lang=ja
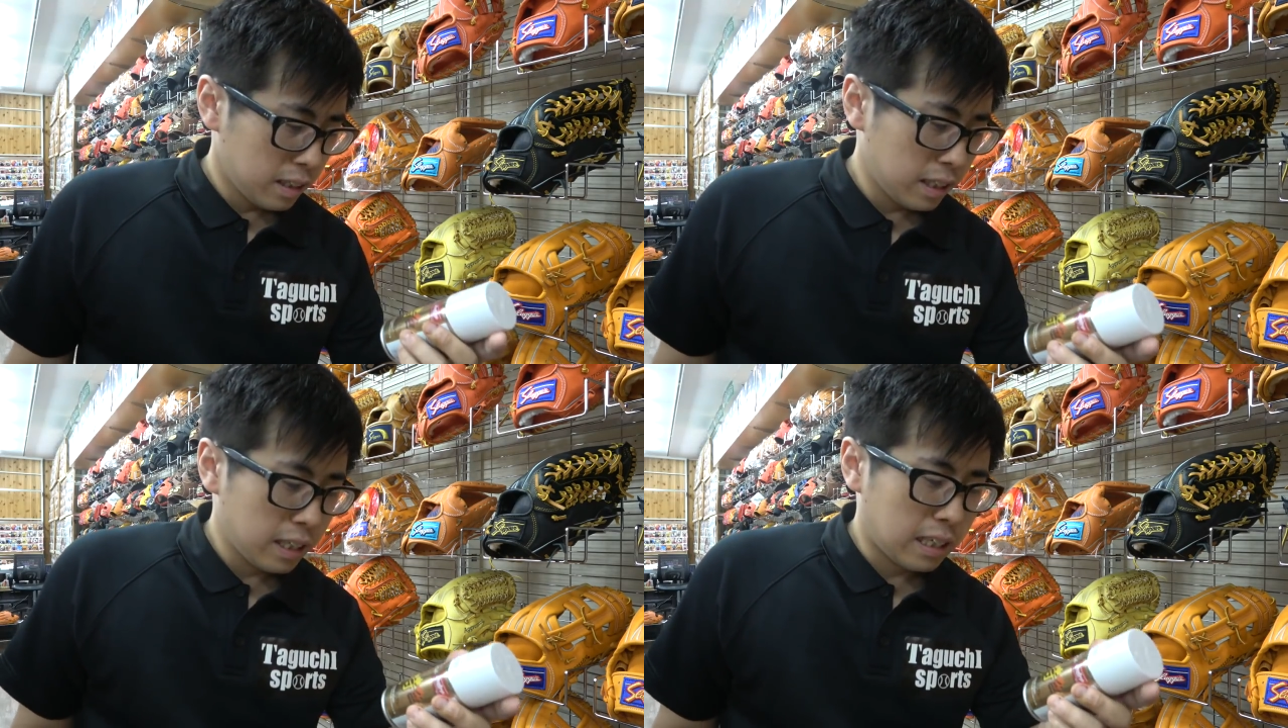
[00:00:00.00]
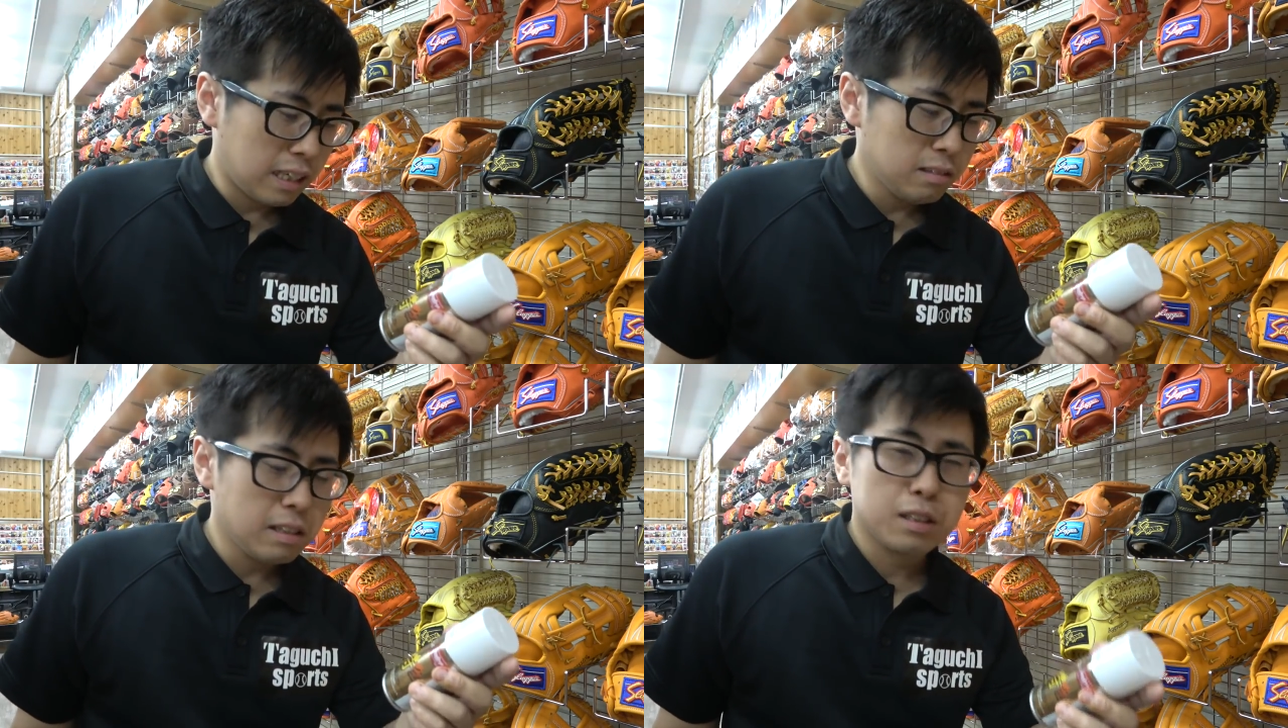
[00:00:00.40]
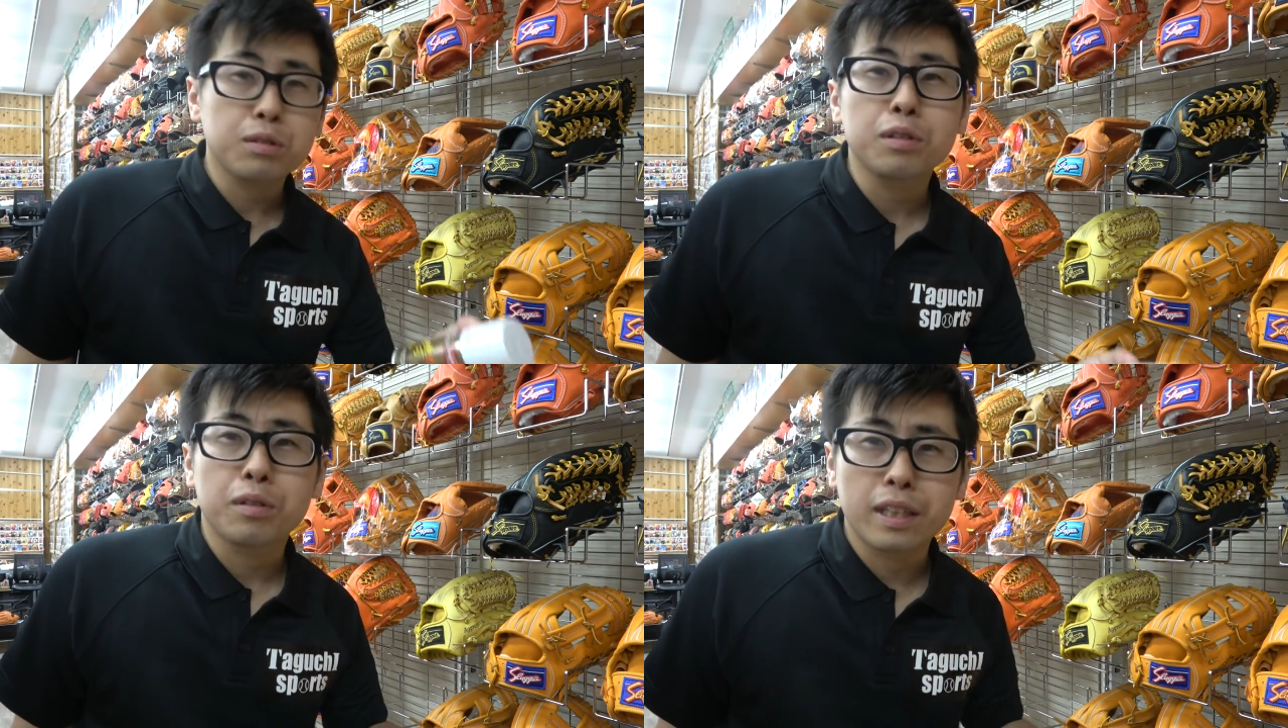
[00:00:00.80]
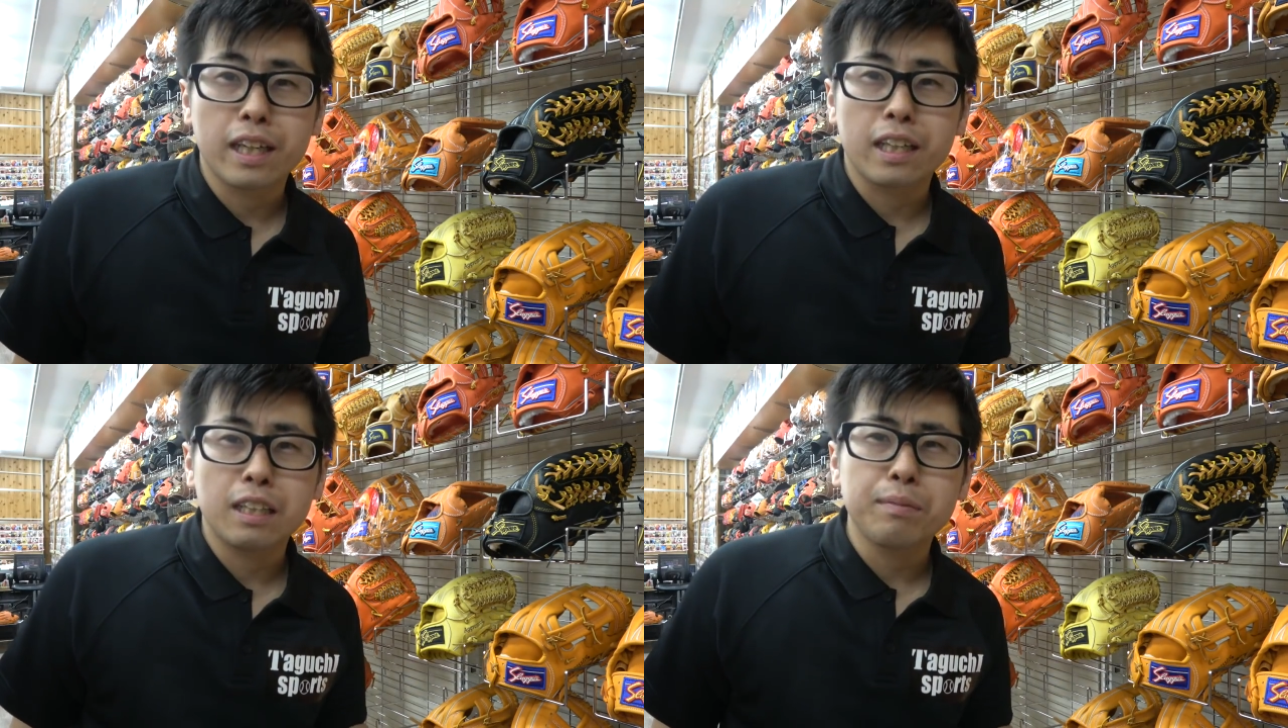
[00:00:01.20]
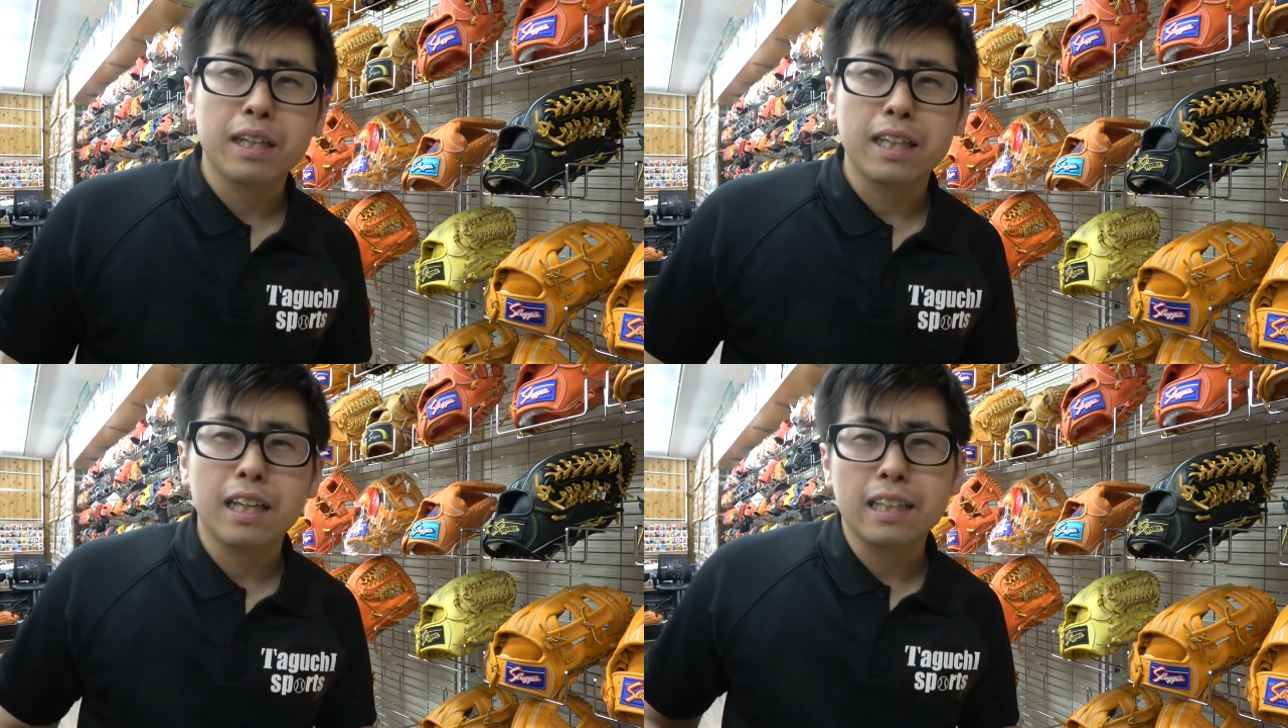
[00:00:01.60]
で緩和するので
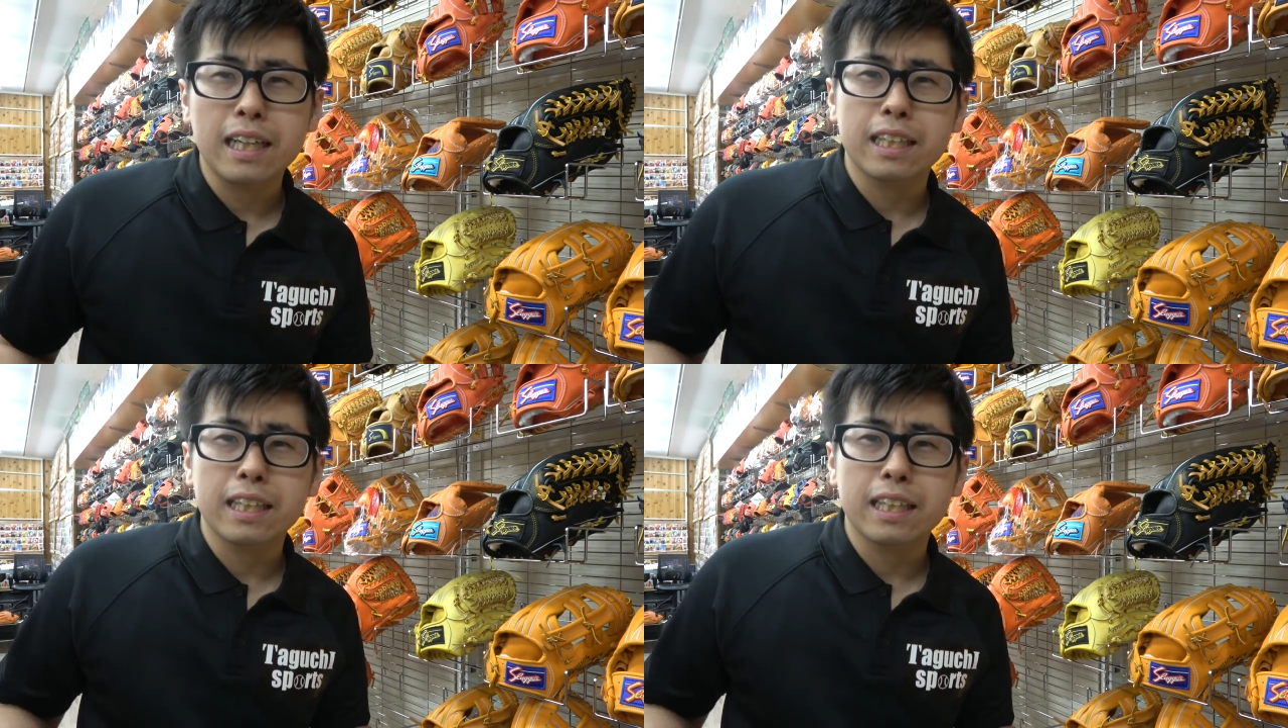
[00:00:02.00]
今からか